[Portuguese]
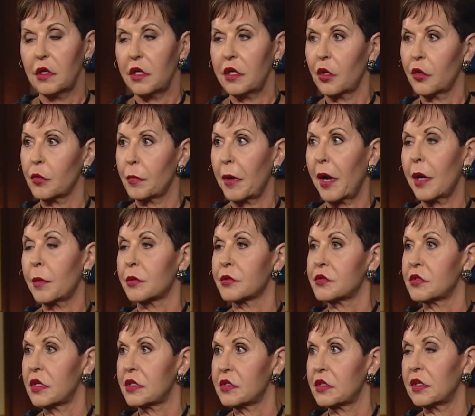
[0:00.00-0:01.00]
A Bíblia
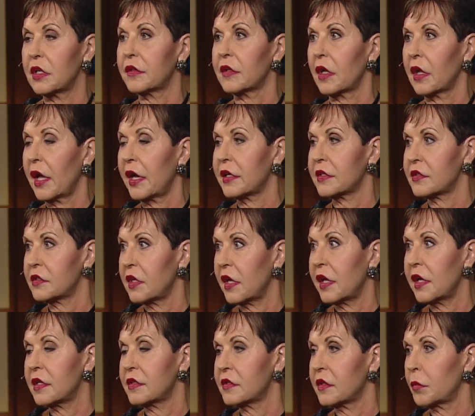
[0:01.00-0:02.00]
diz que nos últimos
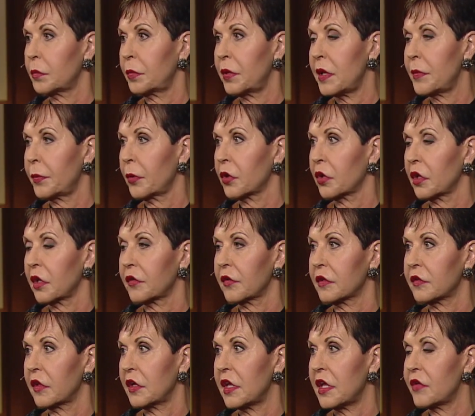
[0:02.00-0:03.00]
dias as pessoas vão
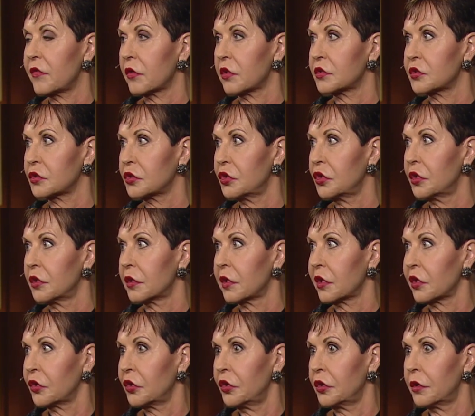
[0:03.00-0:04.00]
pensar que o mal é bom e
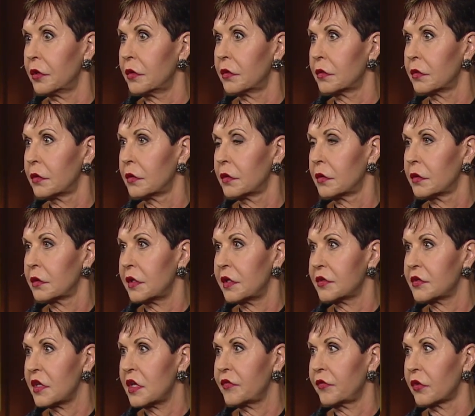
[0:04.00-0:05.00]
que o bem
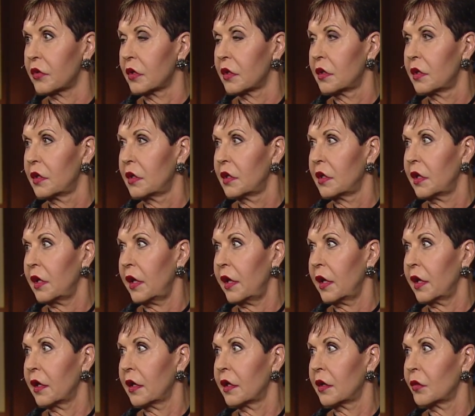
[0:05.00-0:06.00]
é mal. E
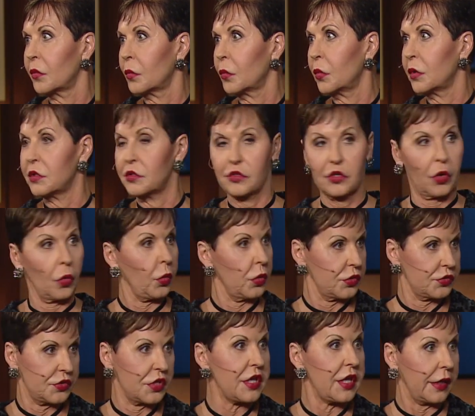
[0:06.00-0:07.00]
nós estamos
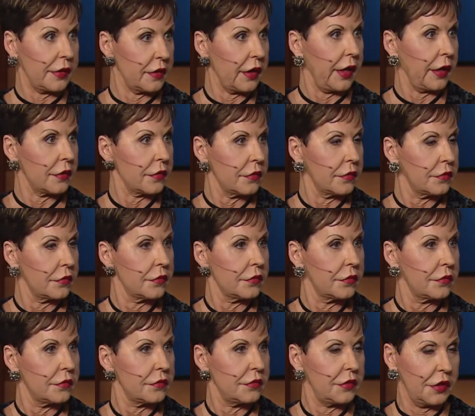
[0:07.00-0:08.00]
vendo isso hoje,
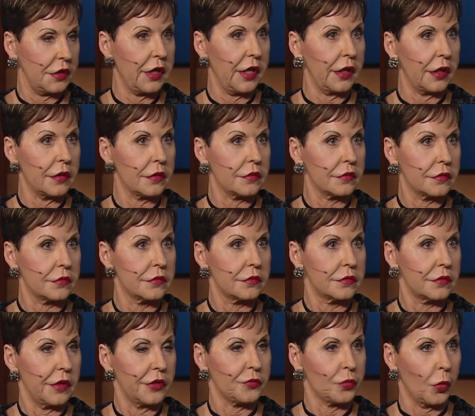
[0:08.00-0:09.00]
em dia.
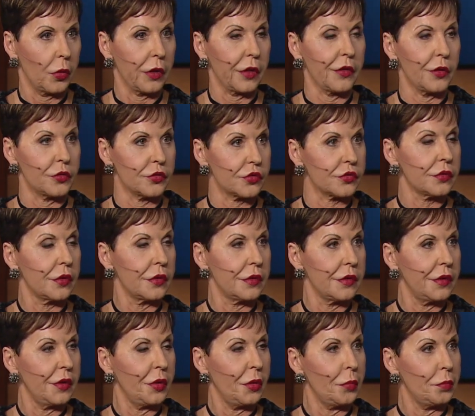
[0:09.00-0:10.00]
Essa é uma
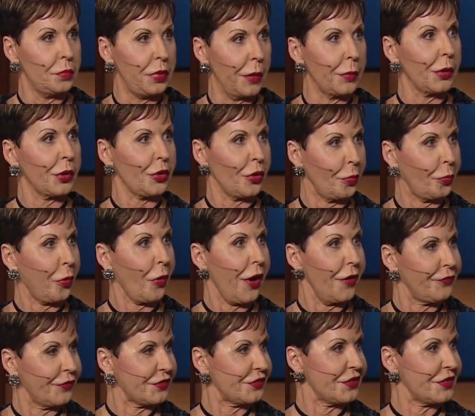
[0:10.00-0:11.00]
daquelas profecias
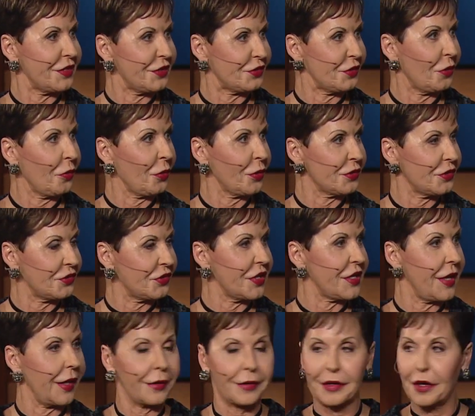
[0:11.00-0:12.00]
bíblicas que estamos
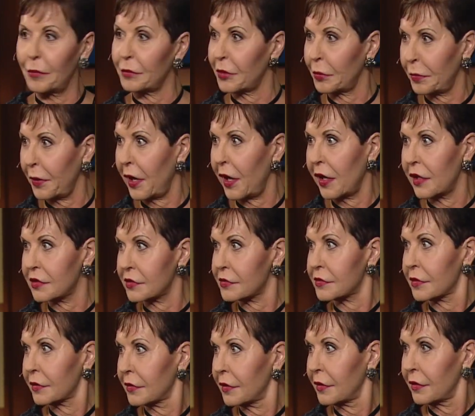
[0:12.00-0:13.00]
vendo acontecer
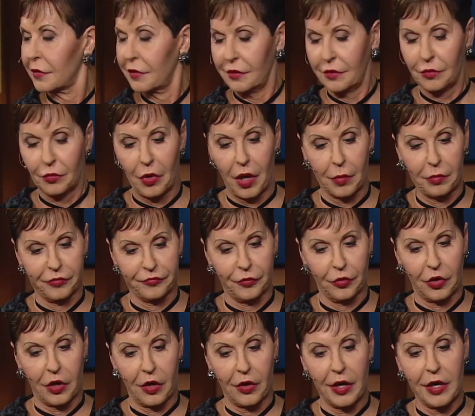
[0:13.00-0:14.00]
diante dos
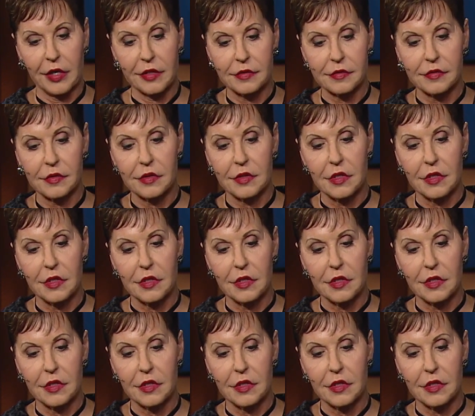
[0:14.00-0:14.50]
nossos olhos,